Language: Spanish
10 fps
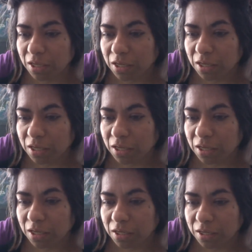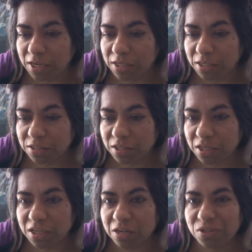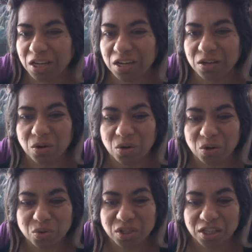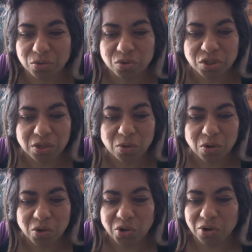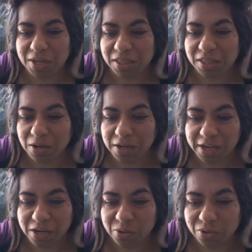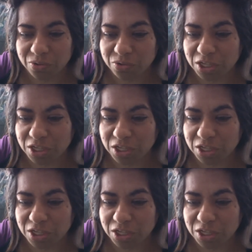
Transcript: que les enseñan a usar el color usando un círculo cromático. ¿Alguien lo conoce?